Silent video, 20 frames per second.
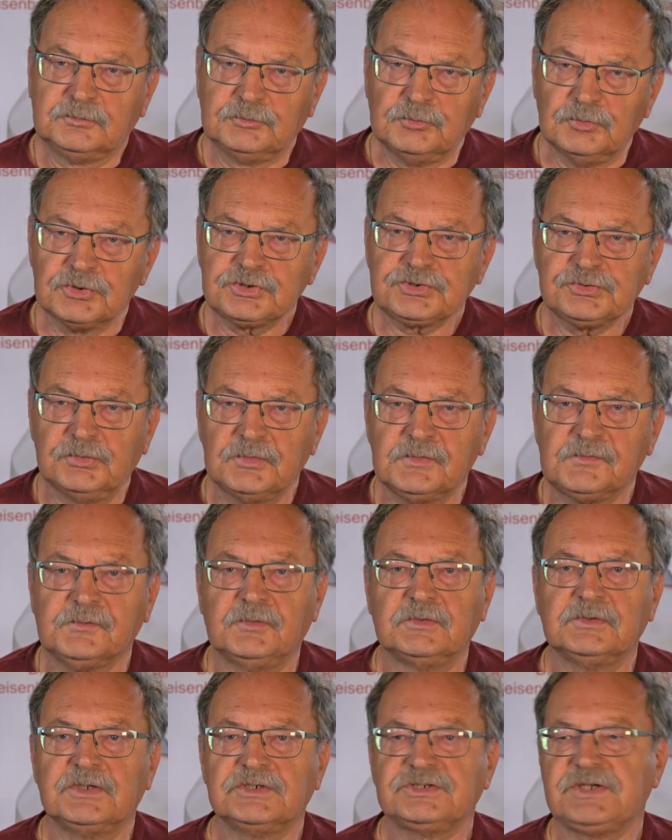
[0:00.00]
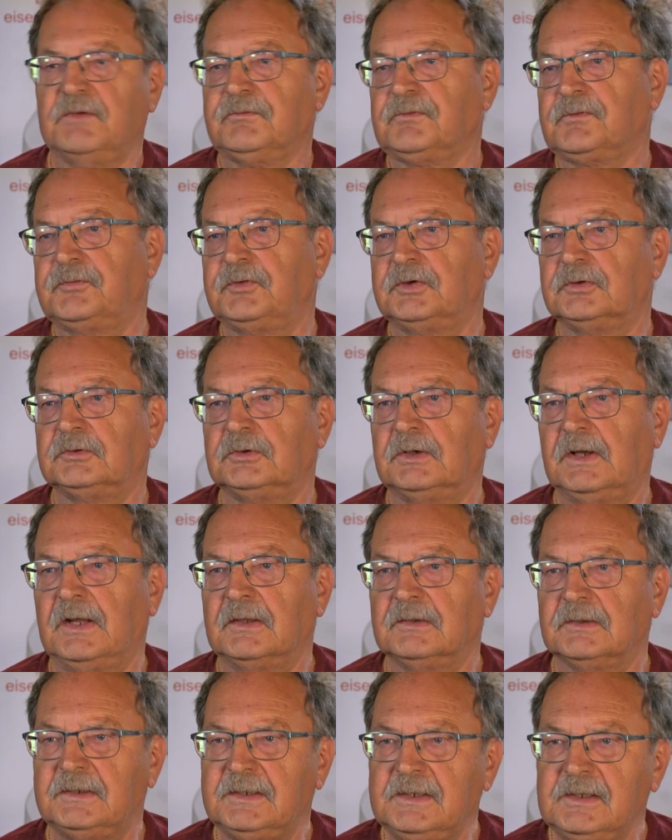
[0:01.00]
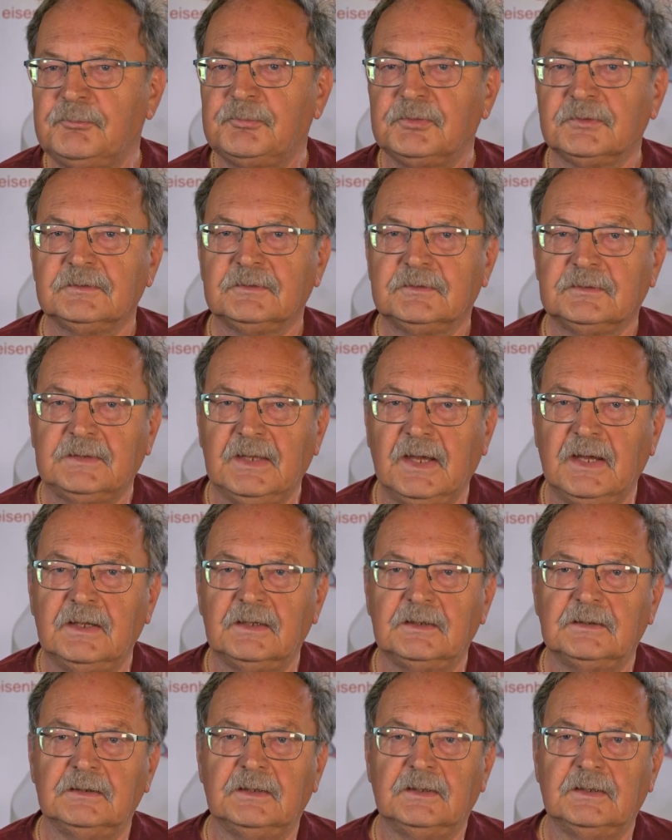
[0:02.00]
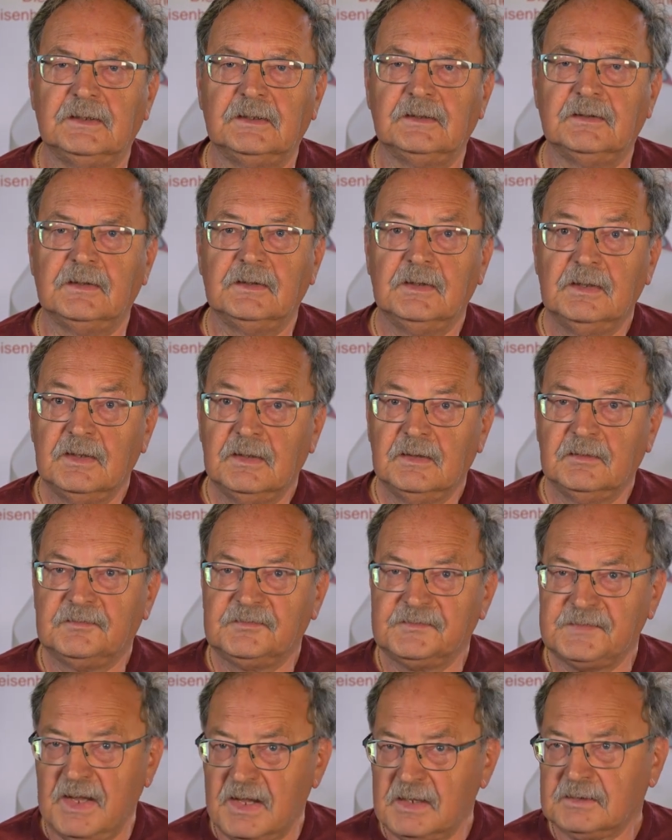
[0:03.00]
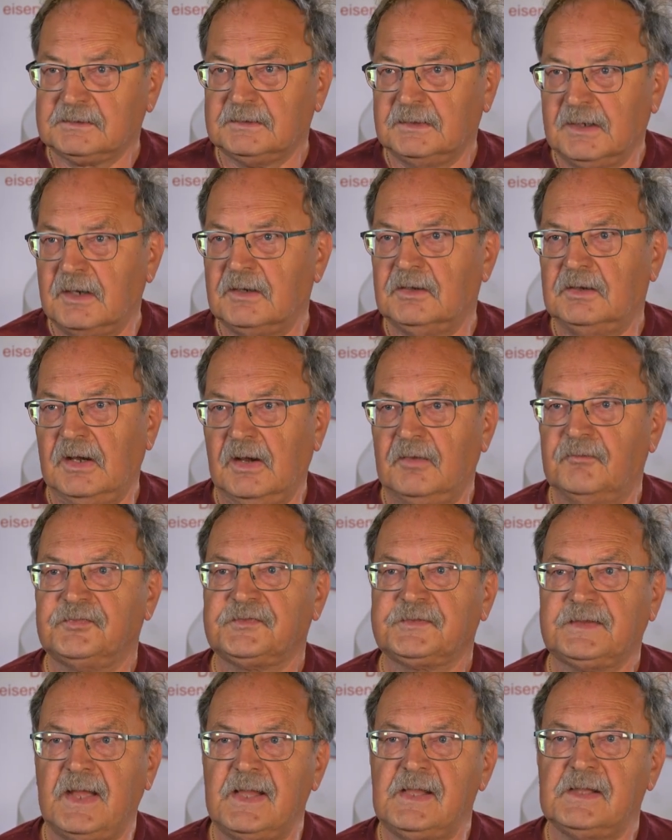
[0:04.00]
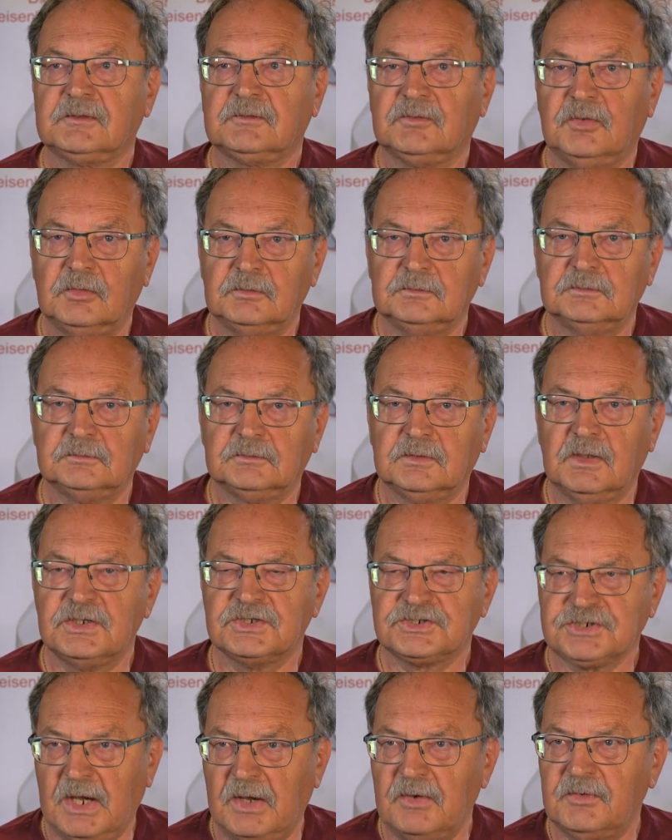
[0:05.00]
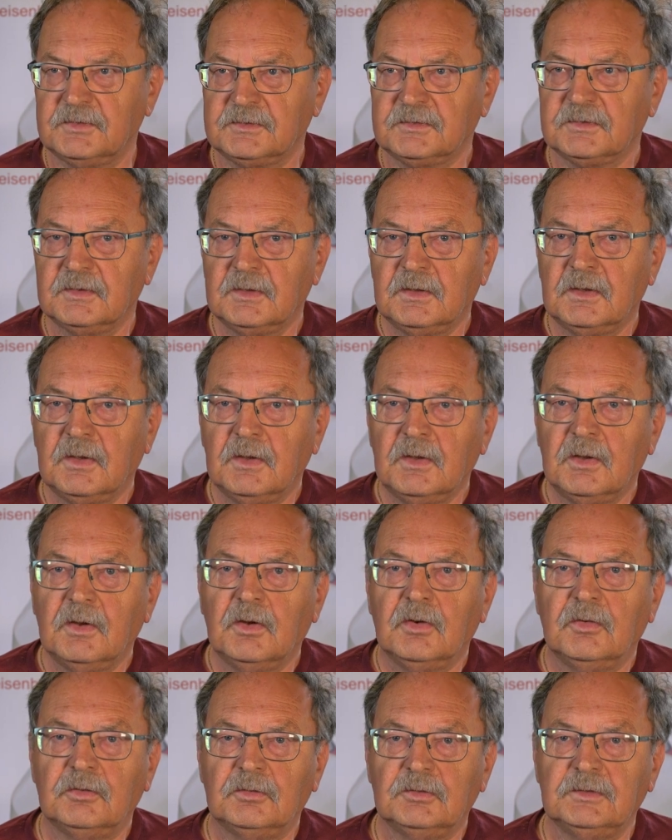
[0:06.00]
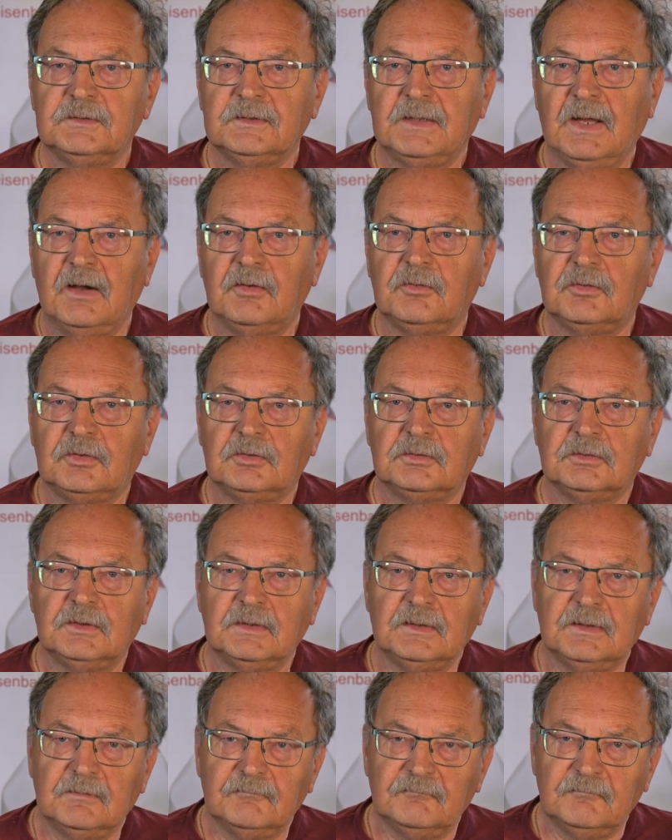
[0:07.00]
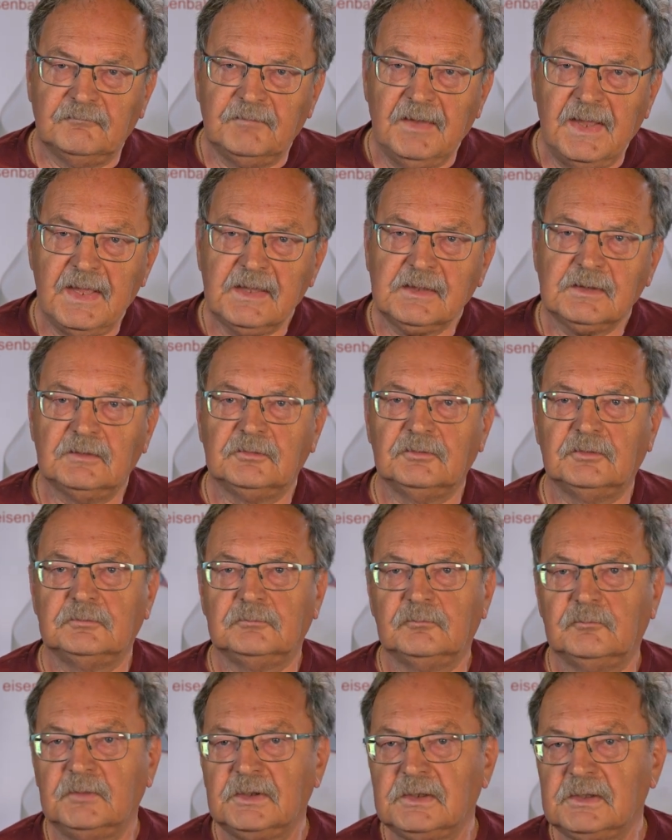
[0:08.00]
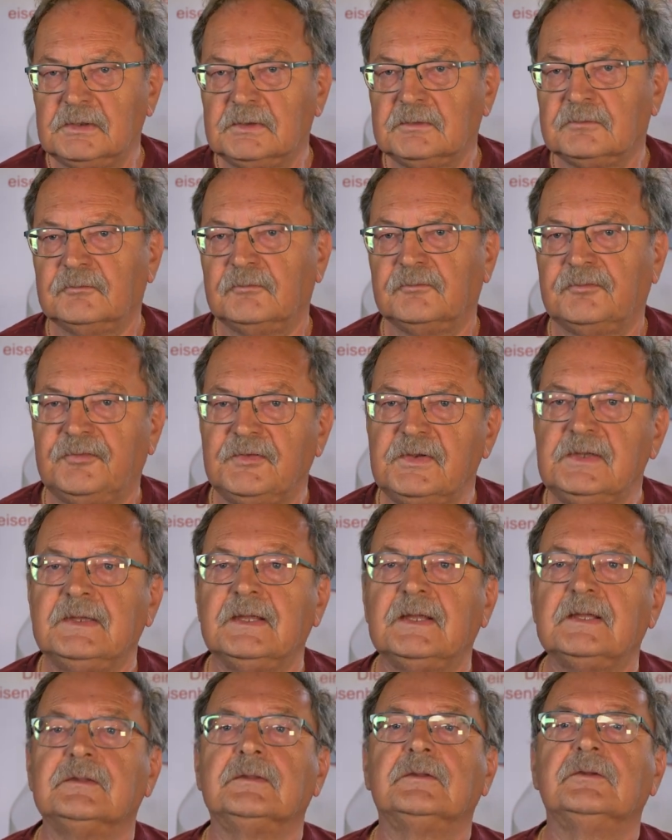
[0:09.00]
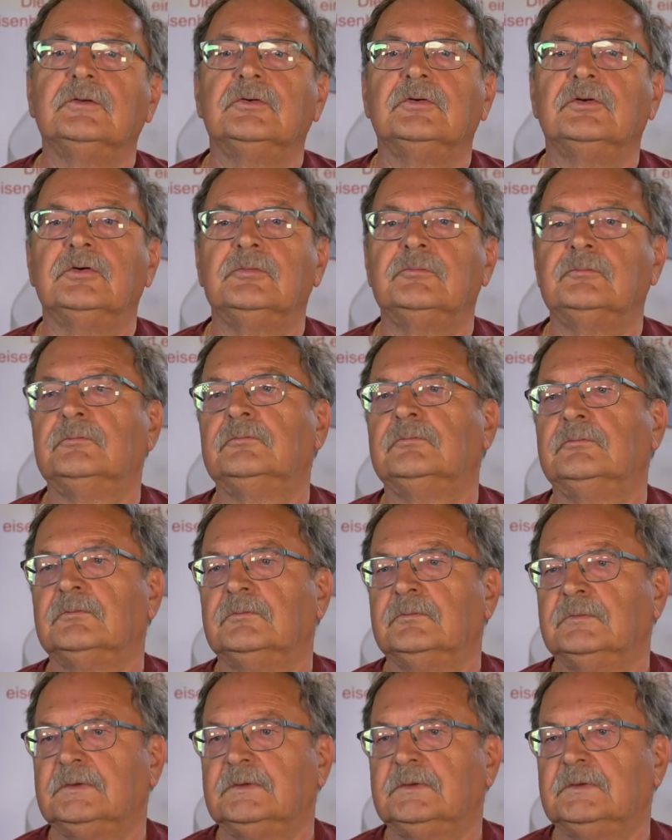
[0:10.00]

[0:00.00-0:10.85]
durch unseren Geschäftsführer, Herrn Lieb, der äh, sehr genau aufs Geld schaut und auch Wege und Mittel findet, um